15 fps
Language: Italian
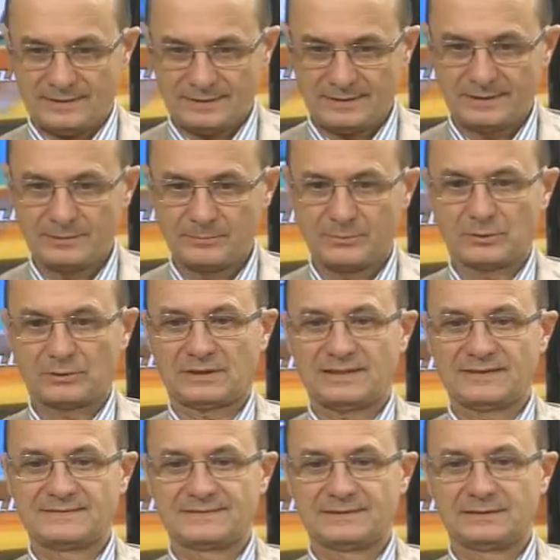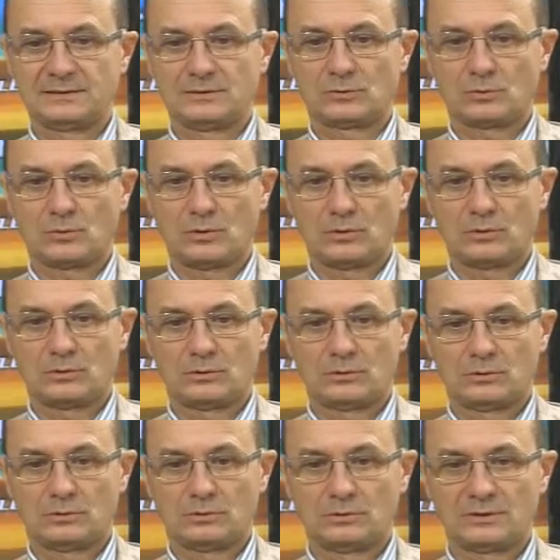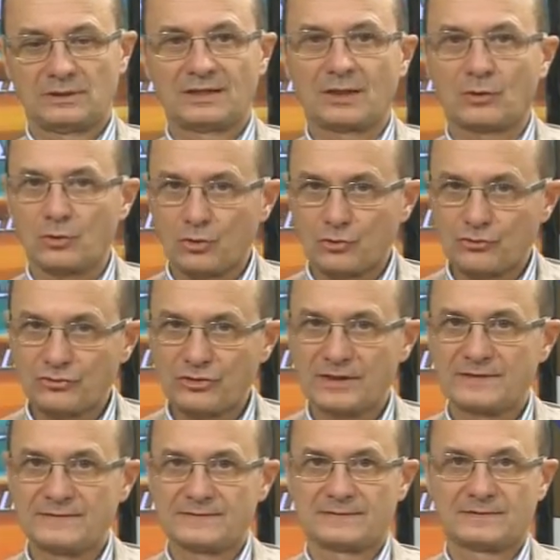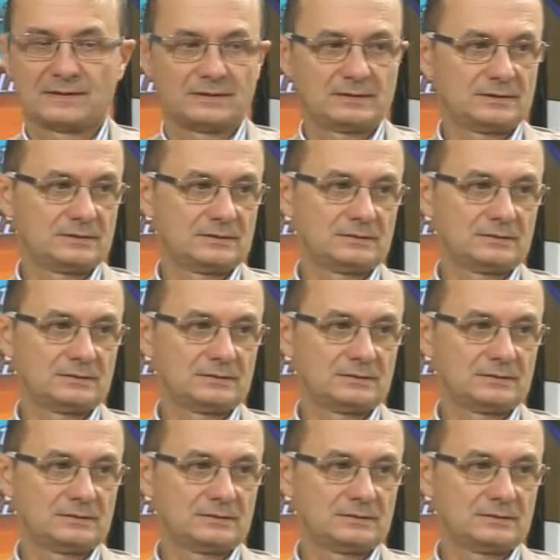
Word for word: e dell'importanza del ruolo della conoscenza eh,